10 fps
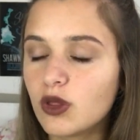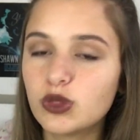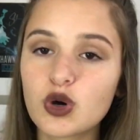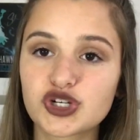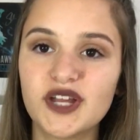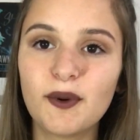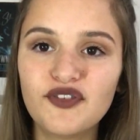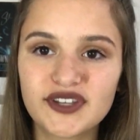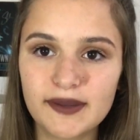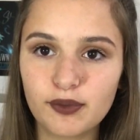Donc j'en ai
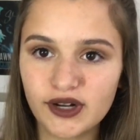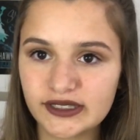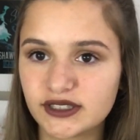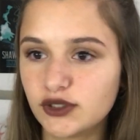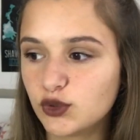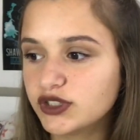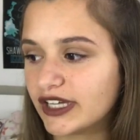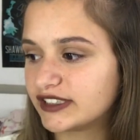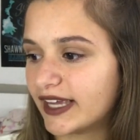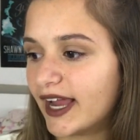profité pour les soldes, du coup j'ai
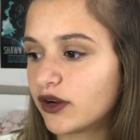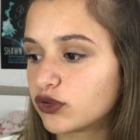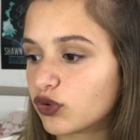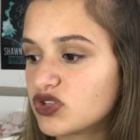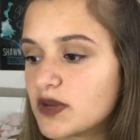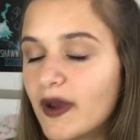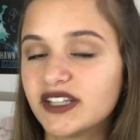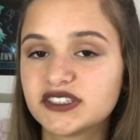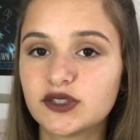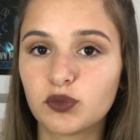acheté quelques trucs, j'ai pas
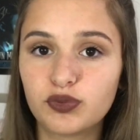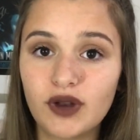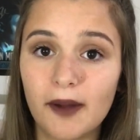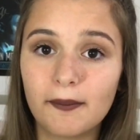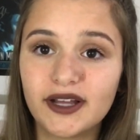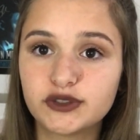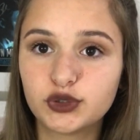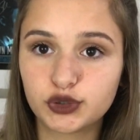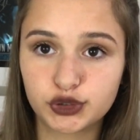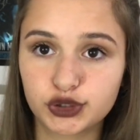acheté non plus la masse
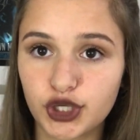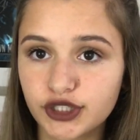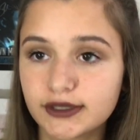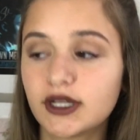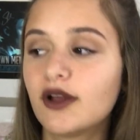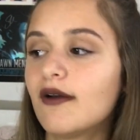de choses.